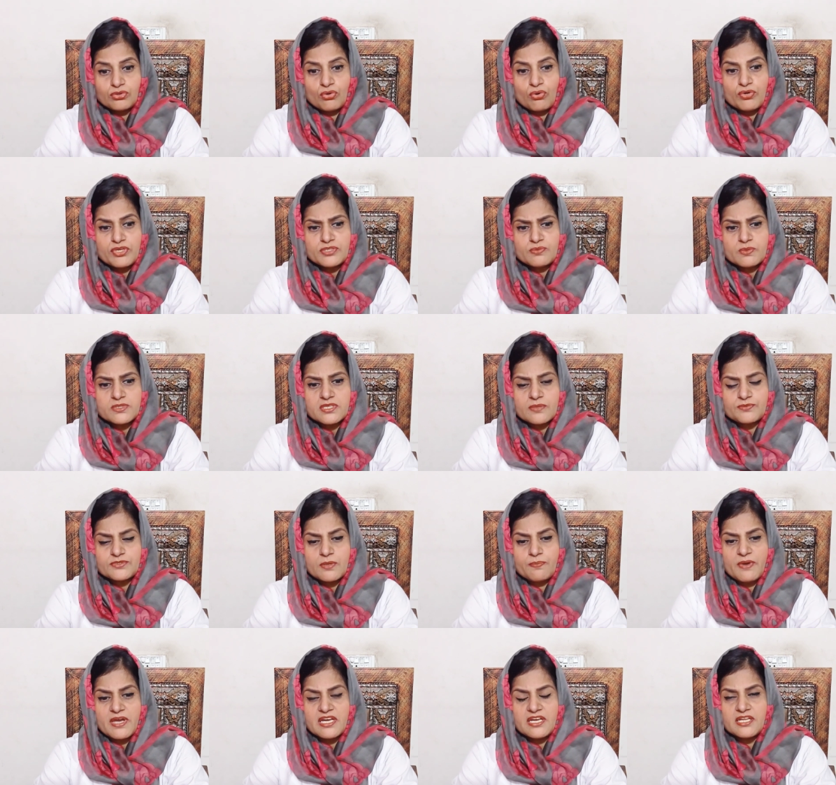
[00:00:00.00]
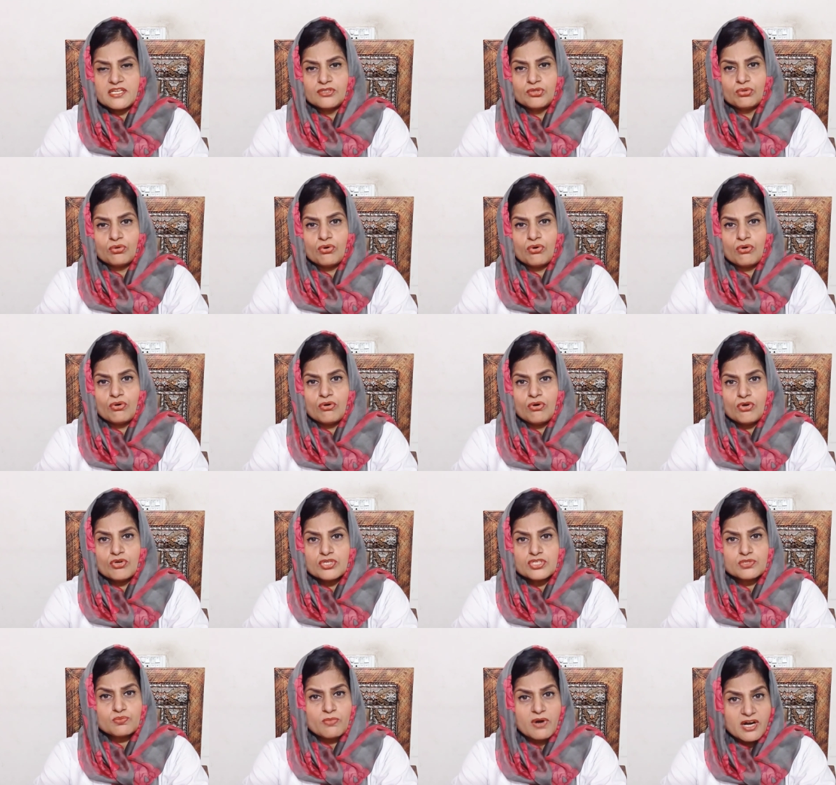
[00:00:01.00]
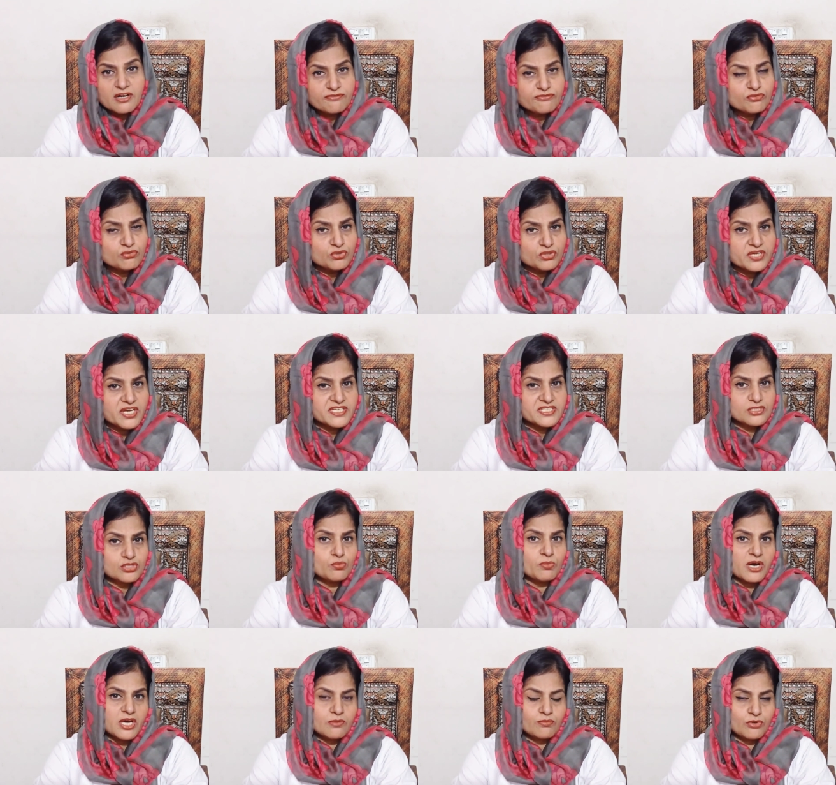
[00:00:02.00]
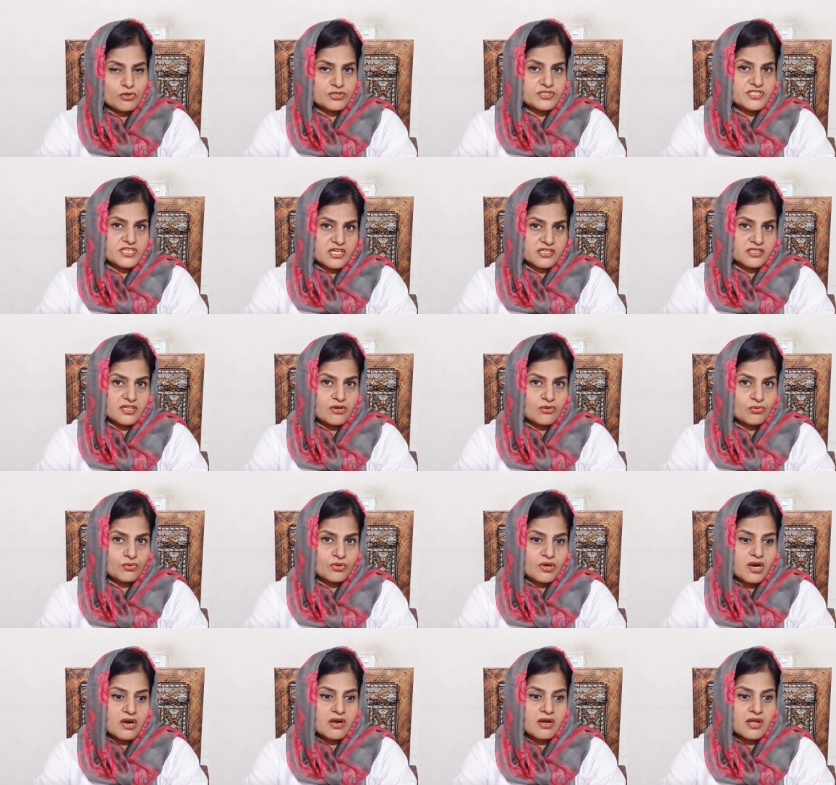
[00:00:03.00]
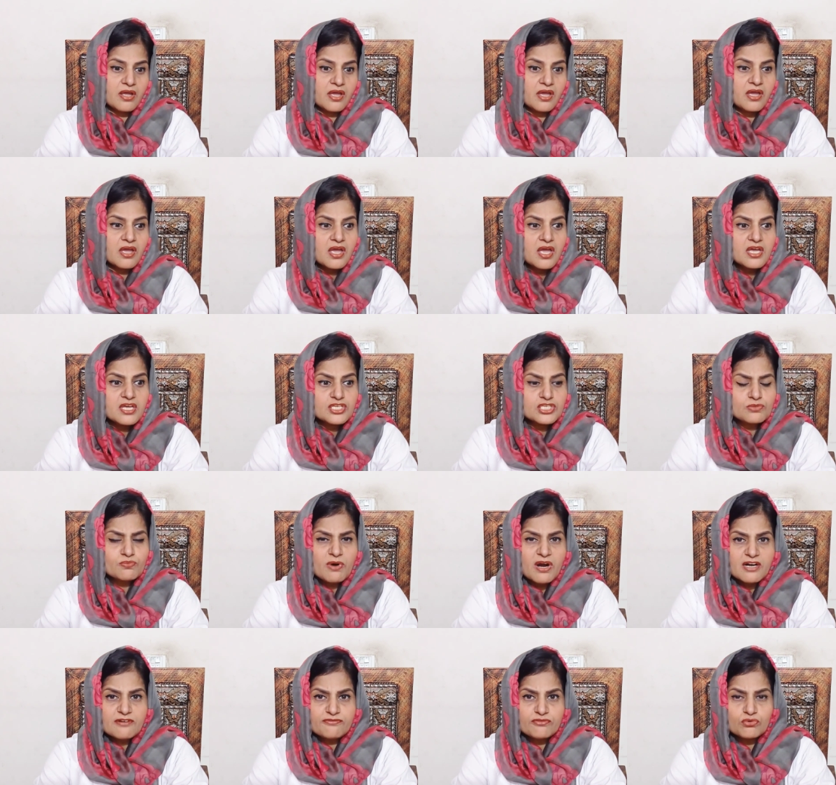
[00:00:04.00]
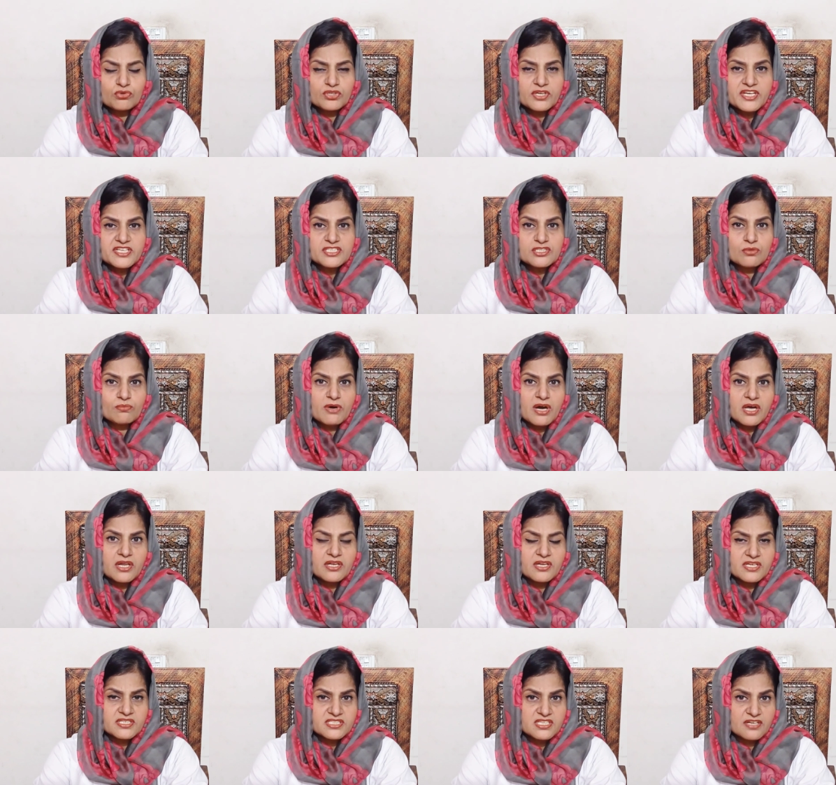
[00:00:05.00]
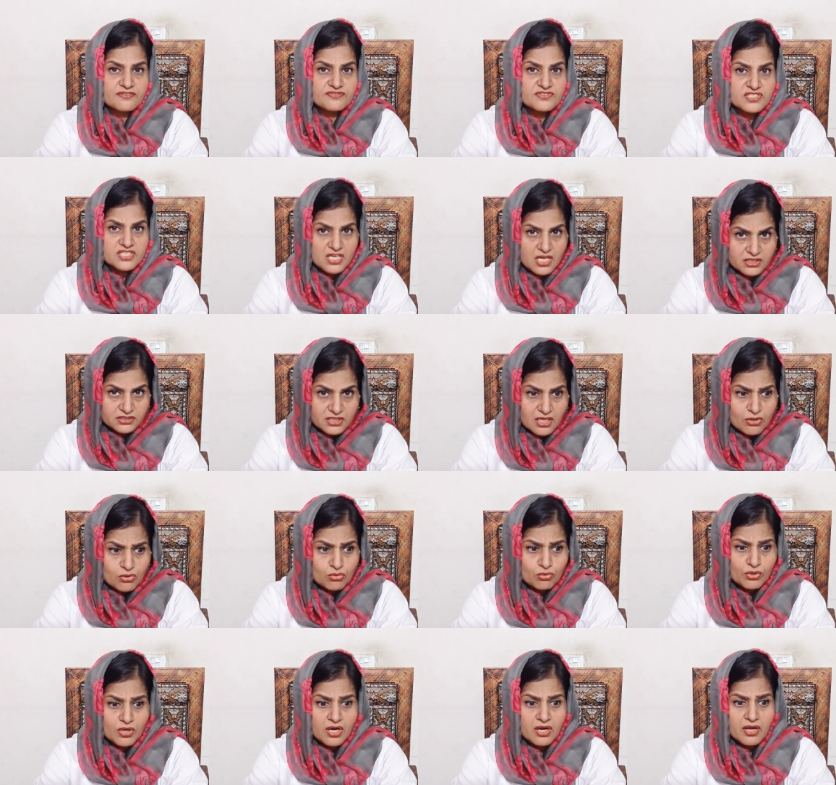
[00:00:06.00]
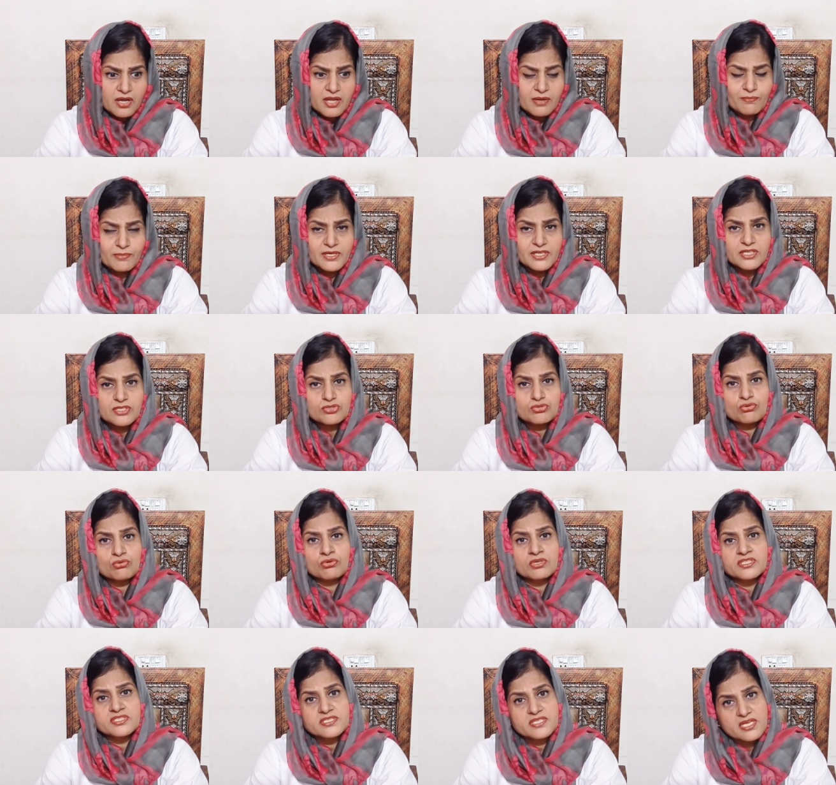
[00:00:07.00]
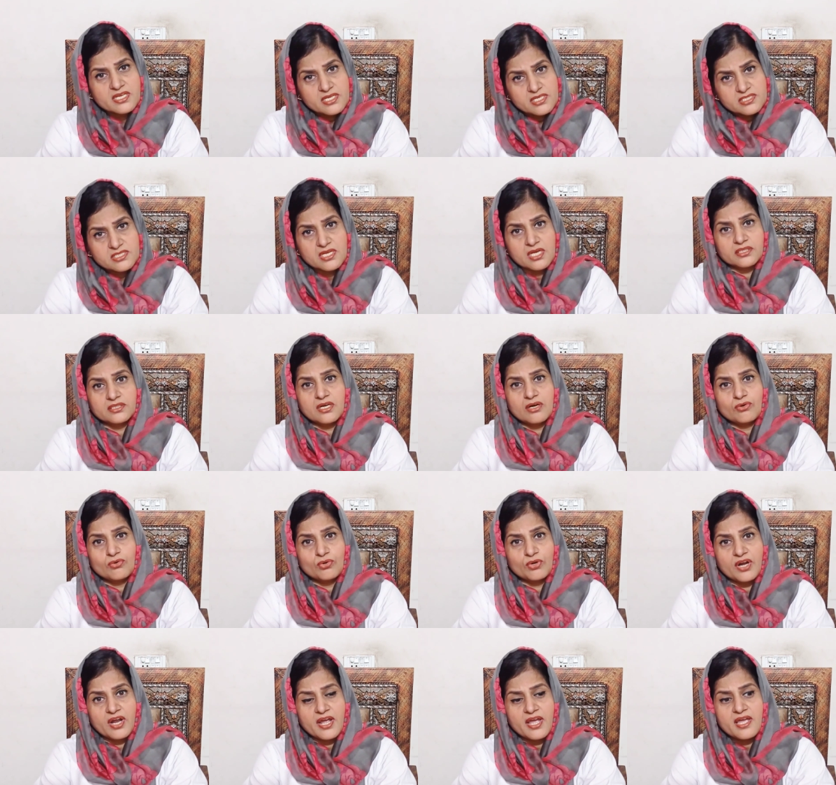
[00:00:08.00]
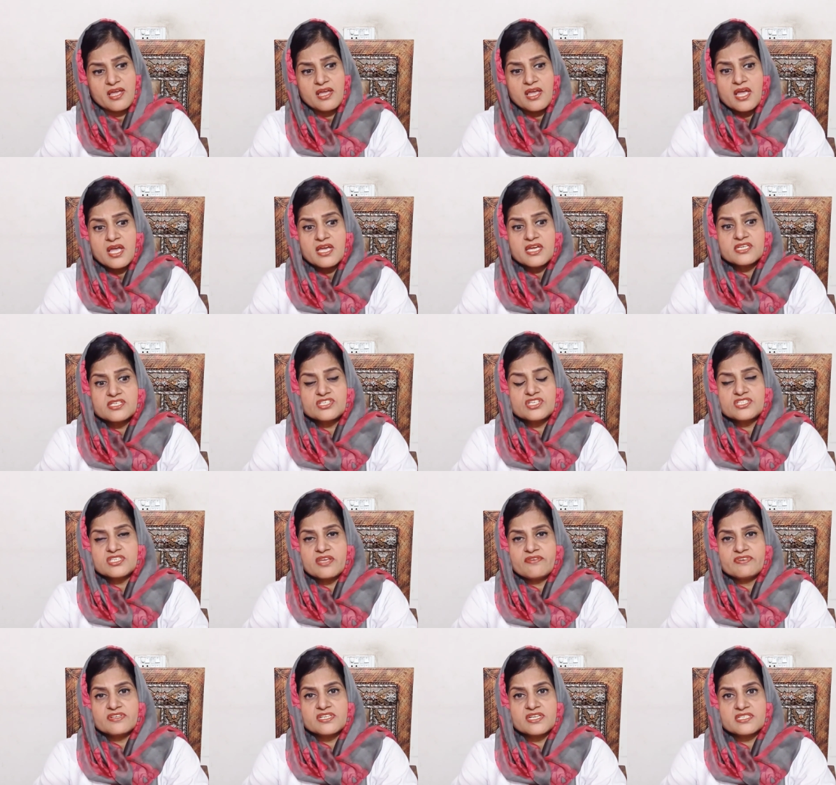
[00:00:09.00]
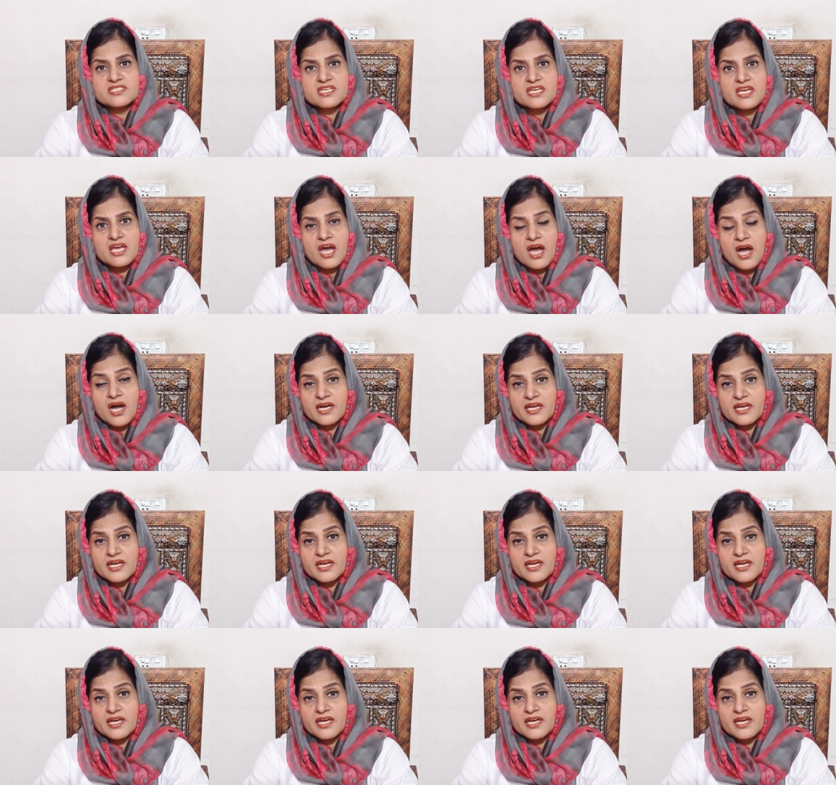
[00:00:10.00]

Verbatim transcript: तो इसमें सबसे पहले तो स्मार्टफोन का इस्तेमाल बहुत ज़्यादा हो रहा है स्मार्टफ़ोन का इस्तेमाल ना सिर्फ ज़्यादा हो रहा है बल्कि ज़रूरत से ही ज़्यादा हो रहा है जिसकी वजह से